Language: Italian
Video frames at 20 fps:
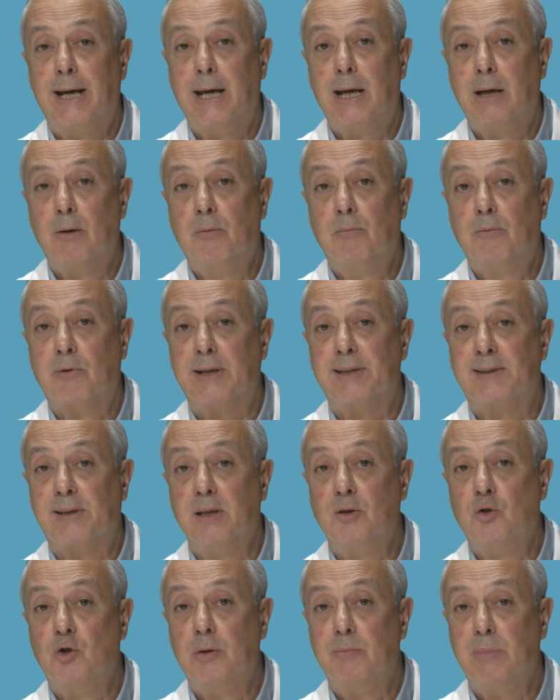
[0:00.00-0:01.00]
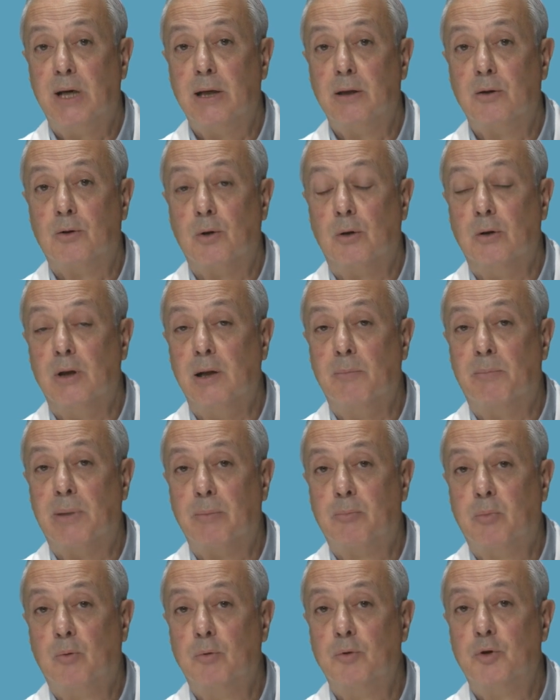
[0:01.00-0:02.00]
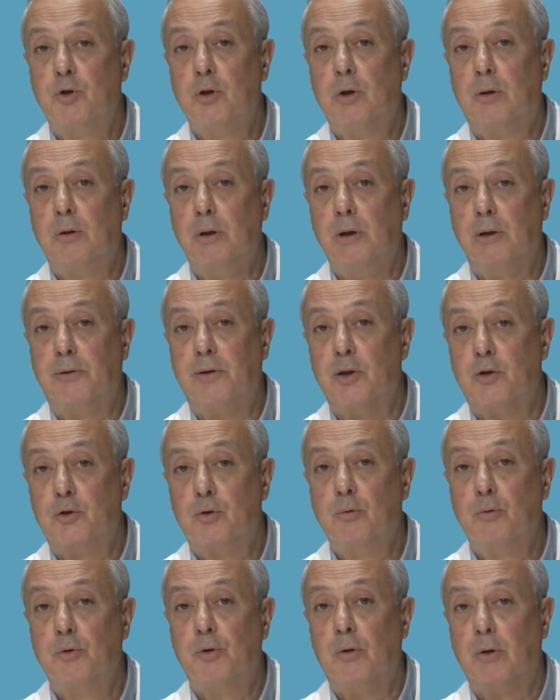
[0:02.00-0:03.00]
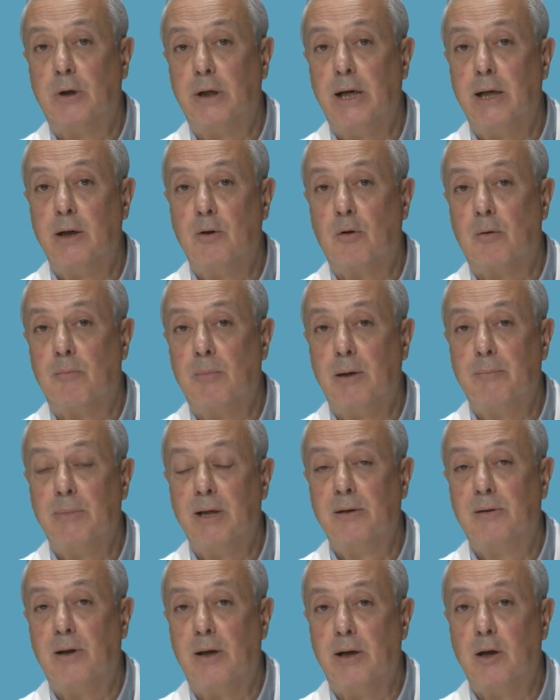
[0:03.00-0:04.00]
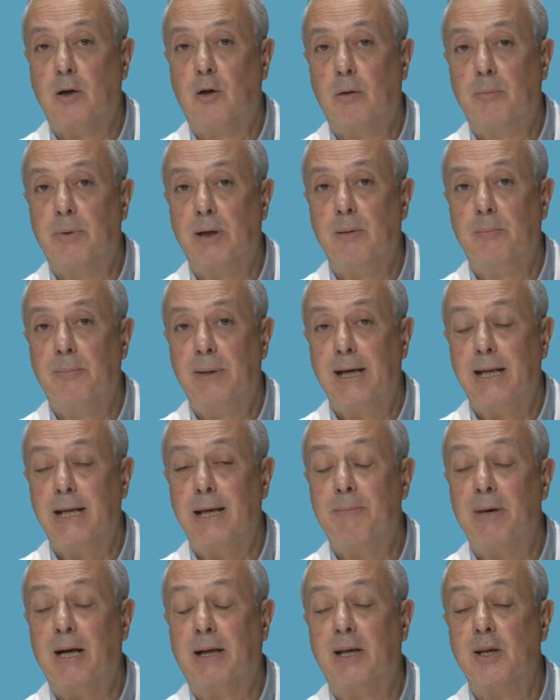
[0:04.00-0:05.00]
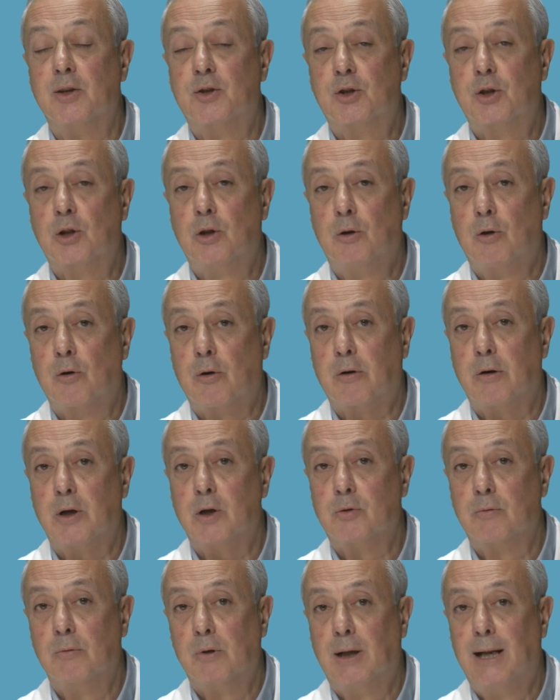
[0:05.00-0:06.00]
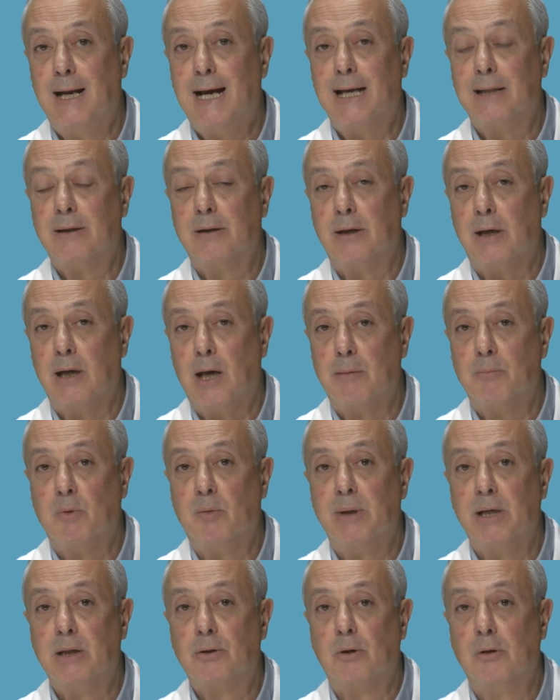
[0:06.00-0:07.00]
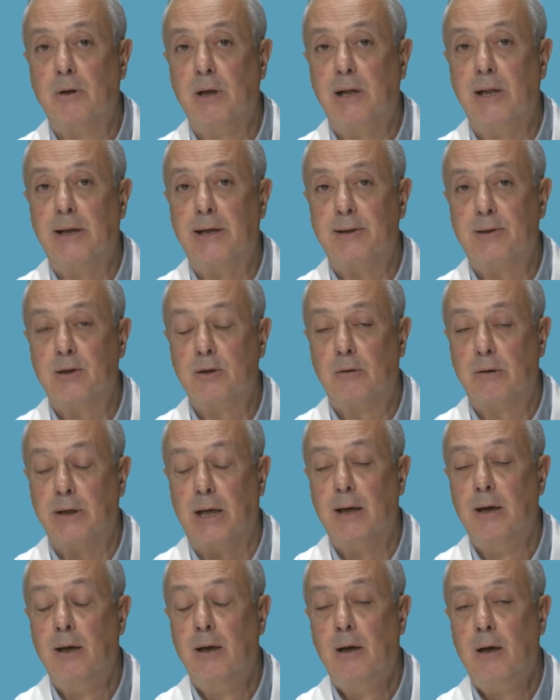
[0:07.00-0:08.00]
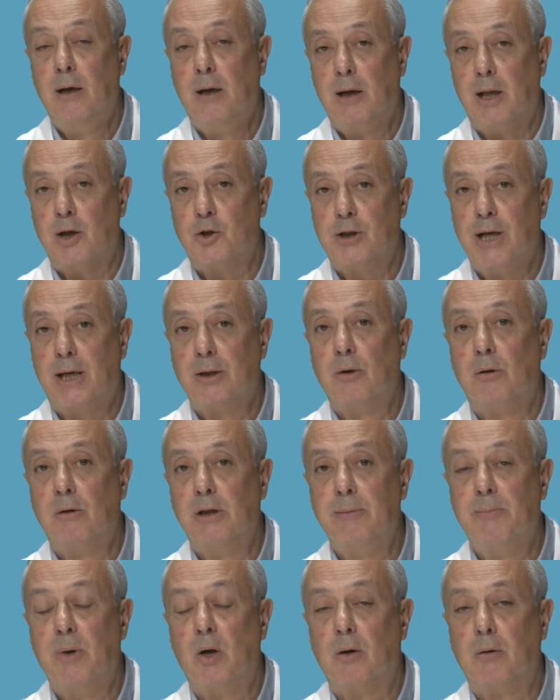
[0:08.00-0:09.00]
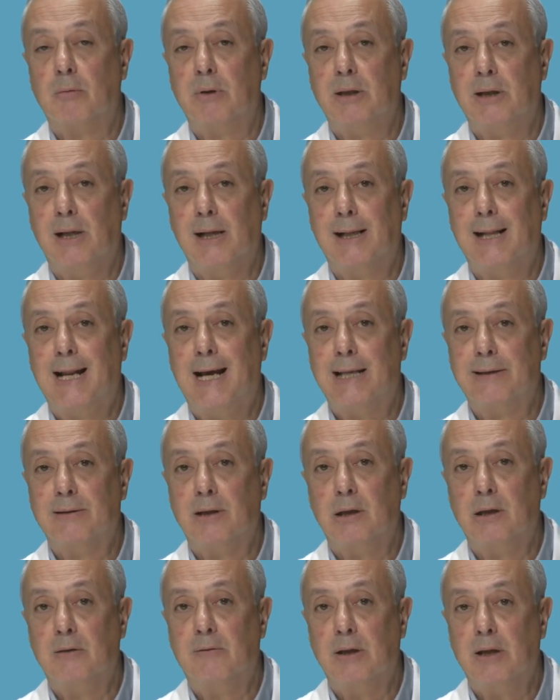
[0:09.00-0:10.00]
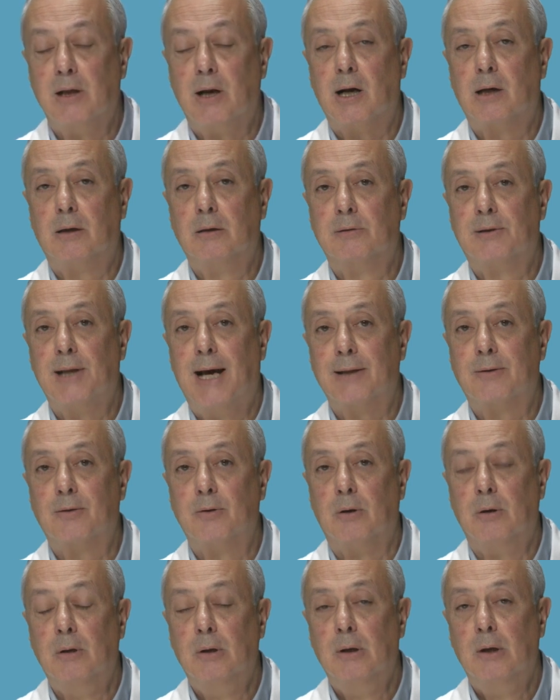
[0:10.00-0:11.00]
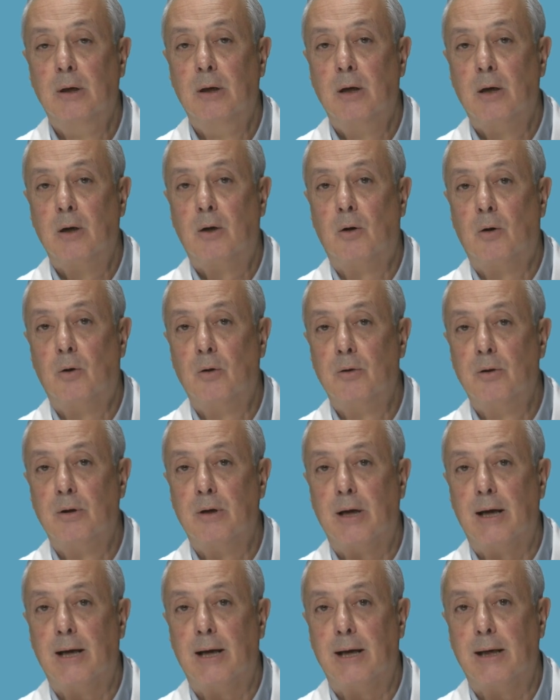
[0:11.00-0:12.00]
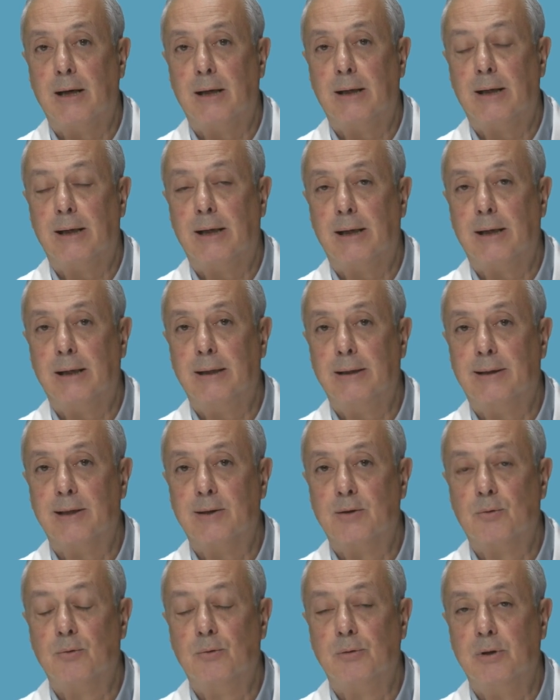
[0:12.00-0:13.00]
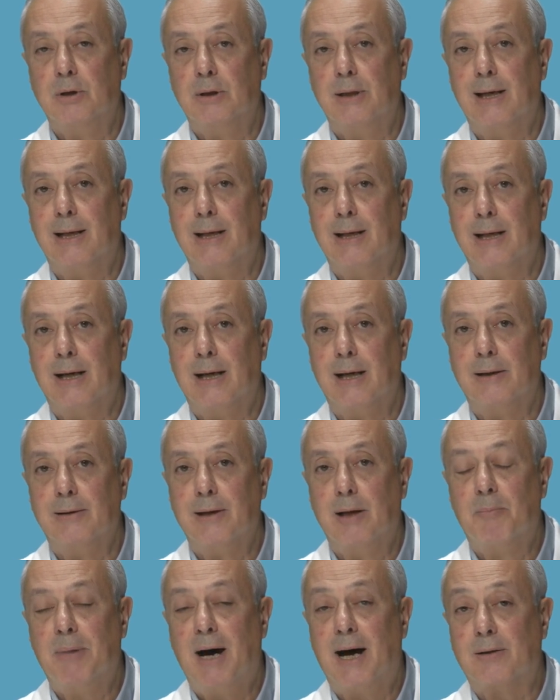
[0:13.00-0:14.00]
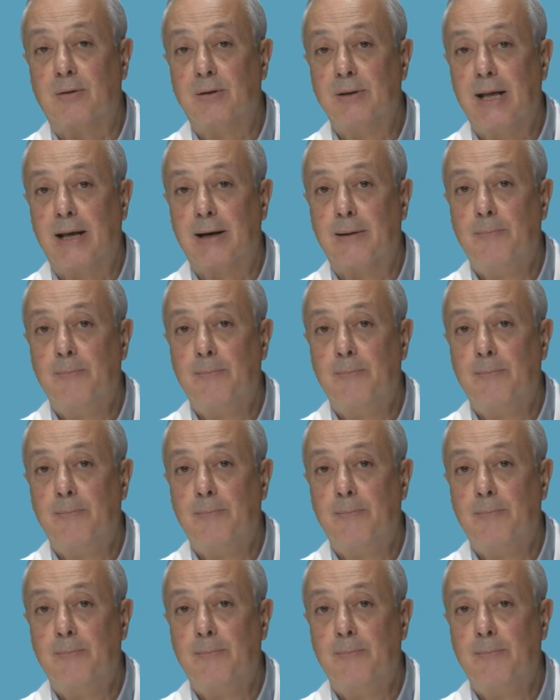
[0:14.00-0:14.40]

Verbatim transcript: un restringimento del prepuzio, il tessuto che normalmente ricopre il pene ma che scorre sul glande al momento dell'erezione, lasciando libero quindi il glande di venire a contatto con eh, i tessuti del, del partner,